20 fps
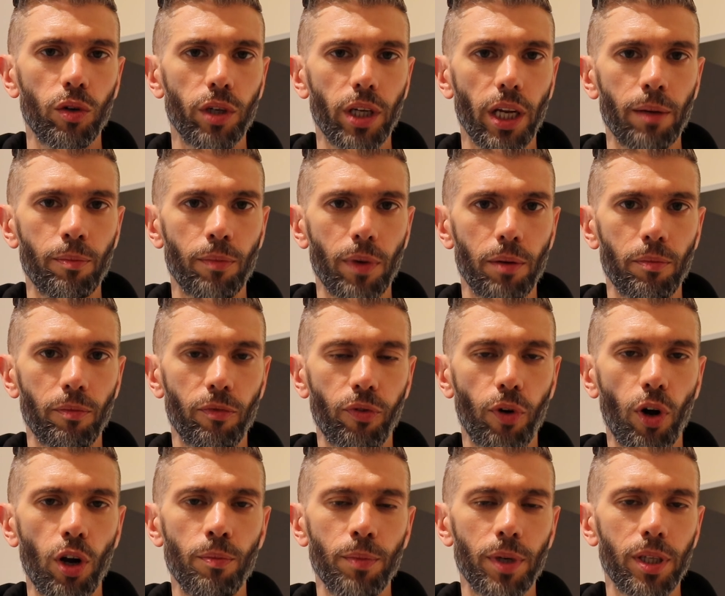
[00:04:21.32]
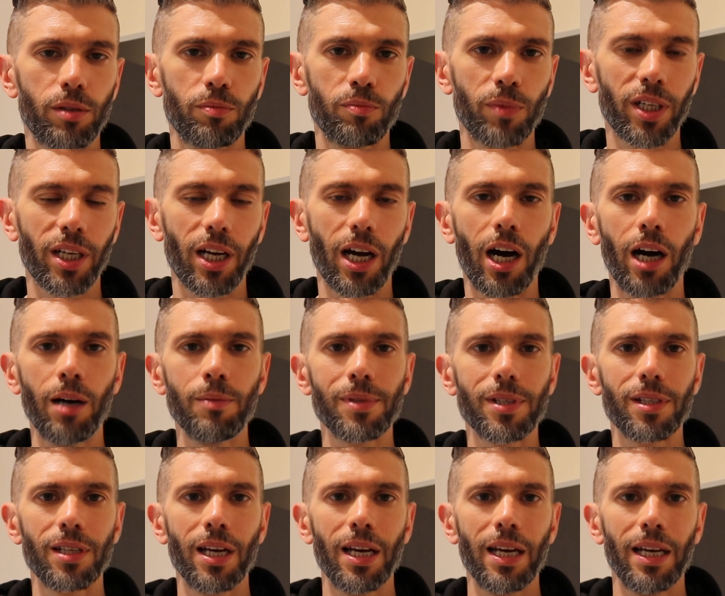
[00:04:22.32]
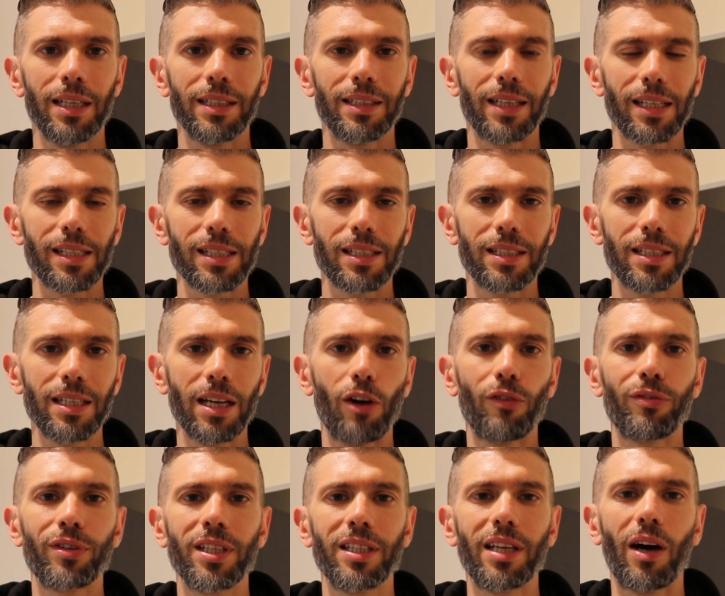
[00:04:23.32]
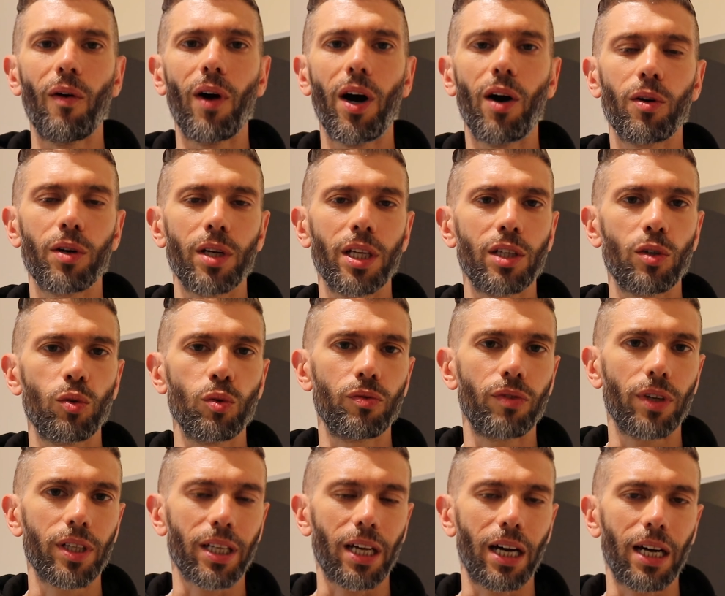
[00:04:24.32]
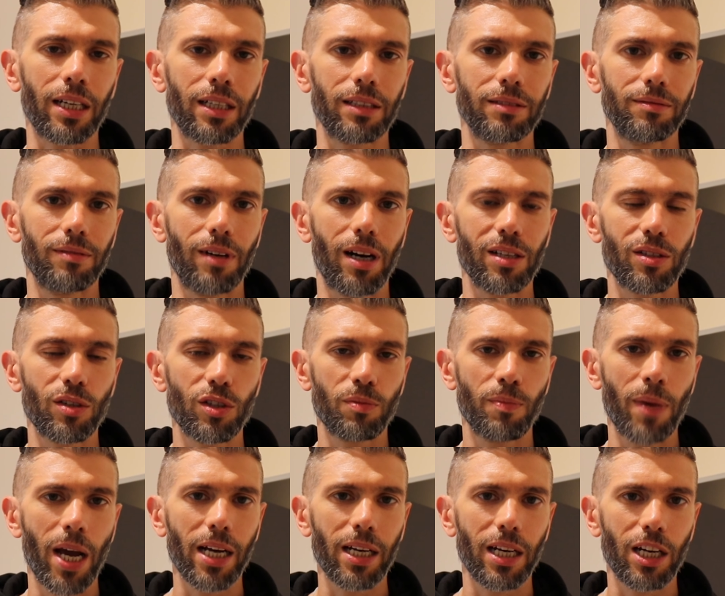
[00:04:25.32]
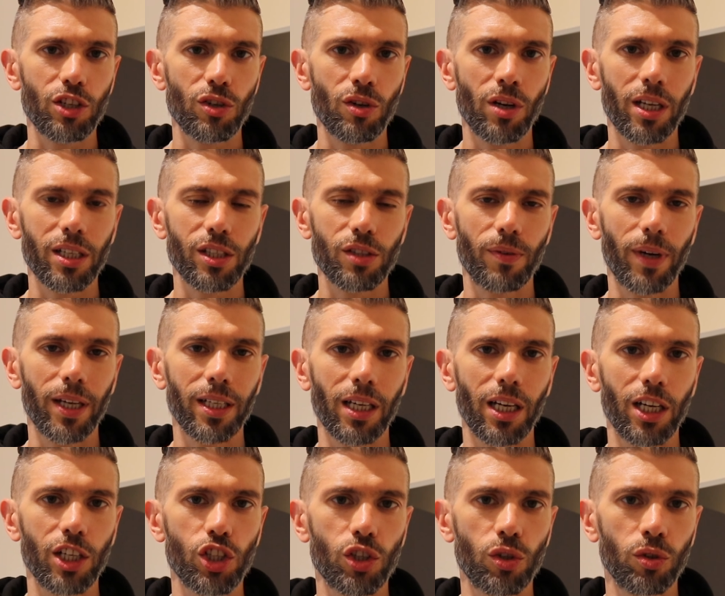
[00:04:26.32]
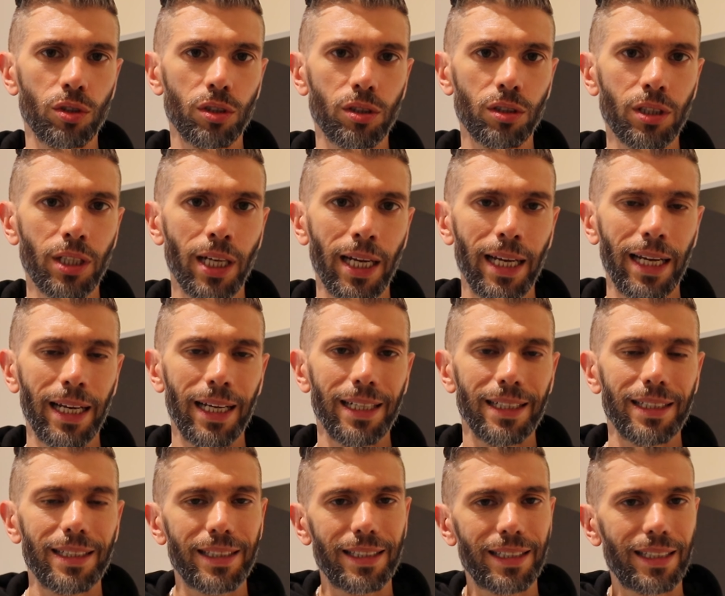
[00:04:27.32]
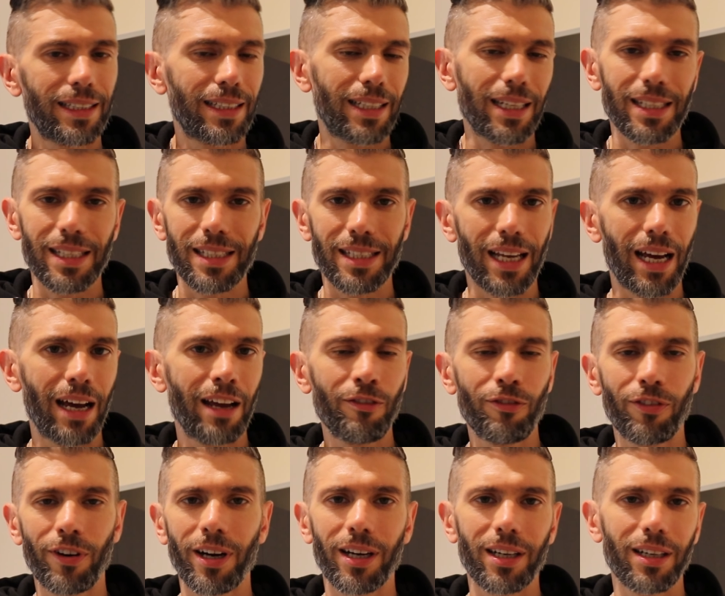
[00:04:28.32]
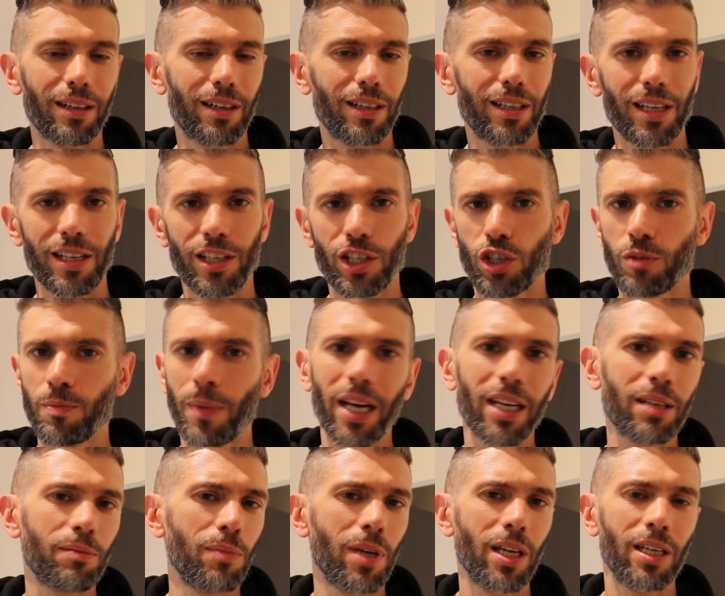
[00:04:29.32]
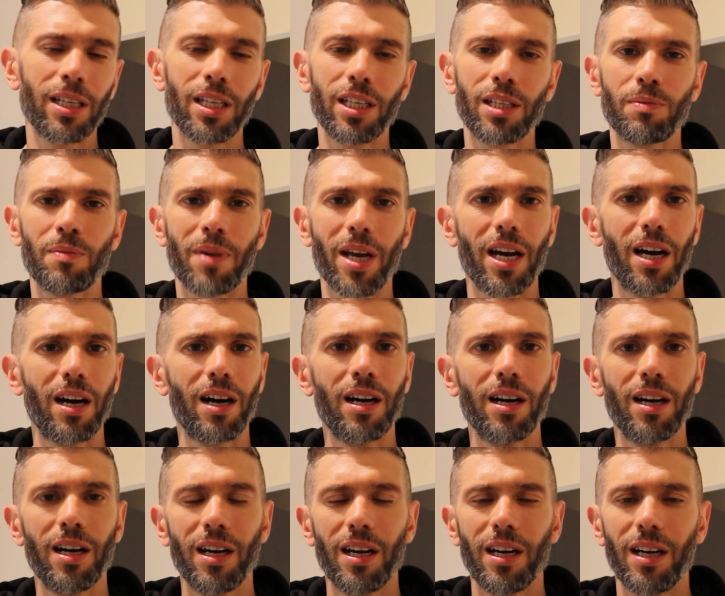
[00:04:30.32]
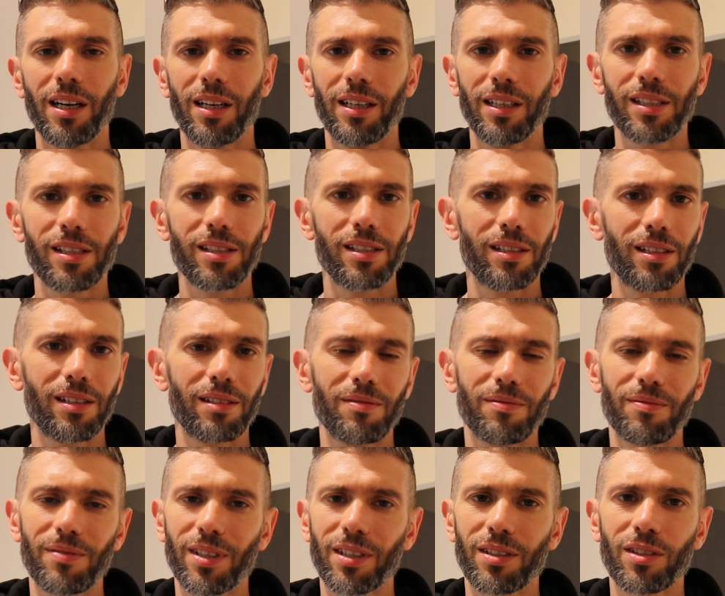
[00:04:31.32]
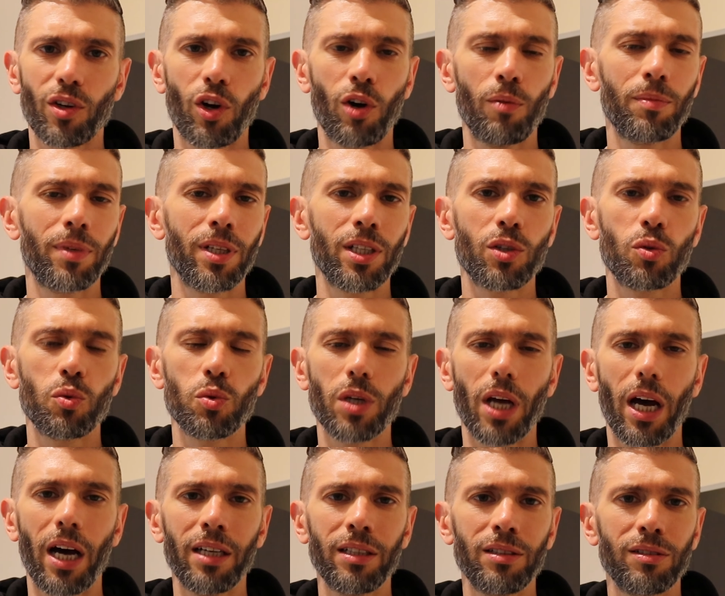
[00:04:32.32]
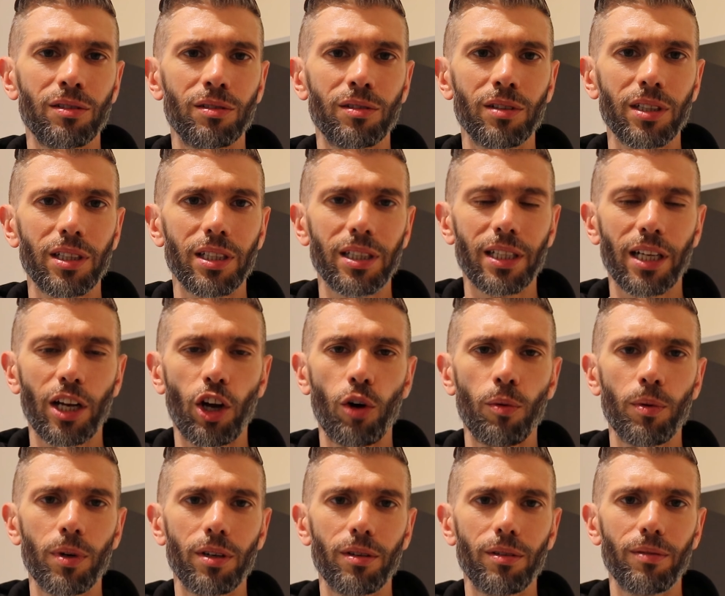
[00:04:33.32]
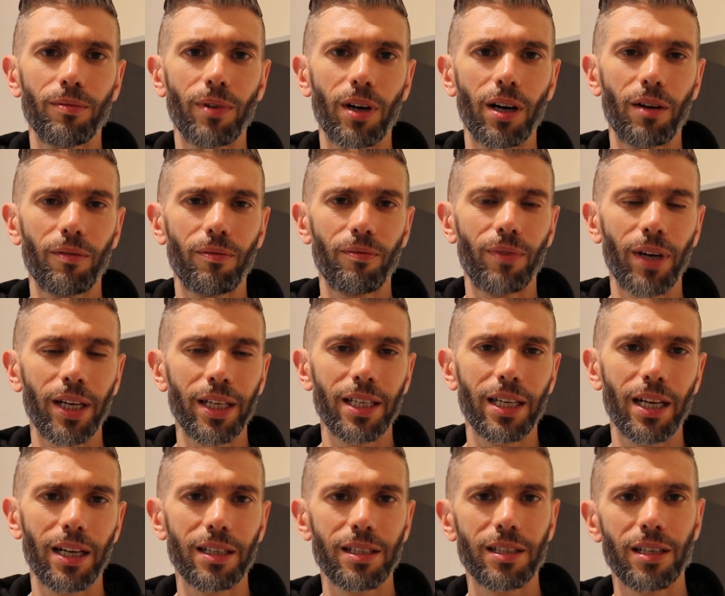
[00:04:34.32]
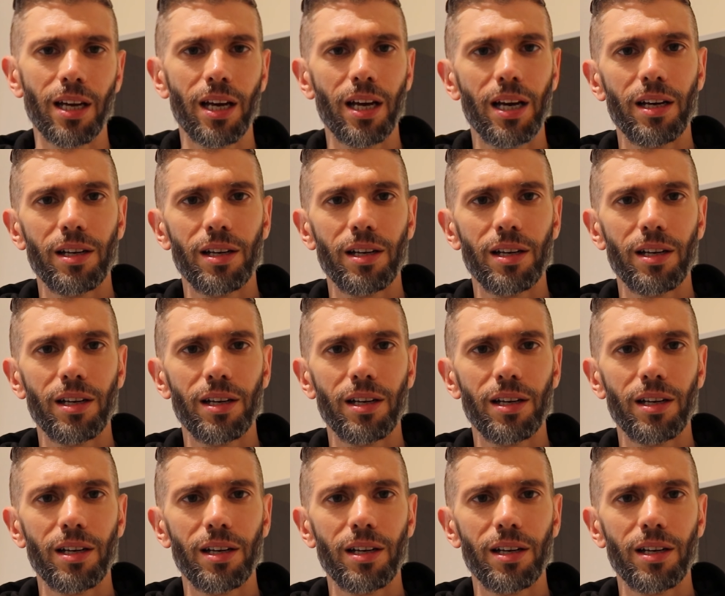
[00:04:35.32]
und eben, eben voll mit, mit Carbs, dass ich die auf die Dauer auch nicht gut vertrage. Also ich merke da schon nach zwei, drei Stunden, dass es einfach, es schmeckt mir nicht mehr, es, es kommt nicht gut an und ich glaube, wenn ich halt